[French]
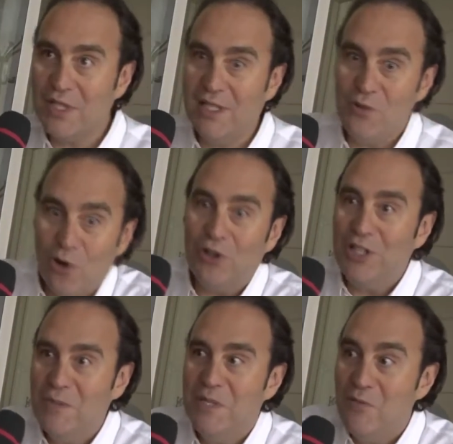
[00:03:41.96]
c'est qu'ils ont encore des
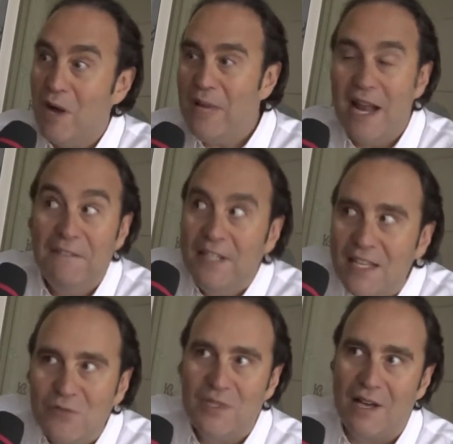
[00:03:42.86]
chemises noires, mais à la
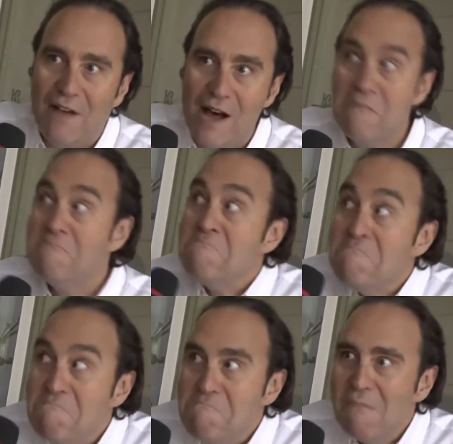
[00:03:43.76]
vitesse où ça va,
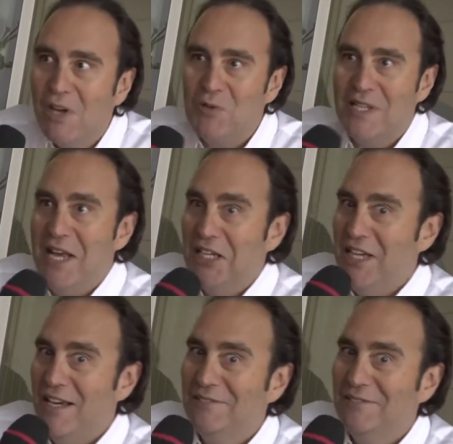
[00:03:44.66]
je suis assez inquiet.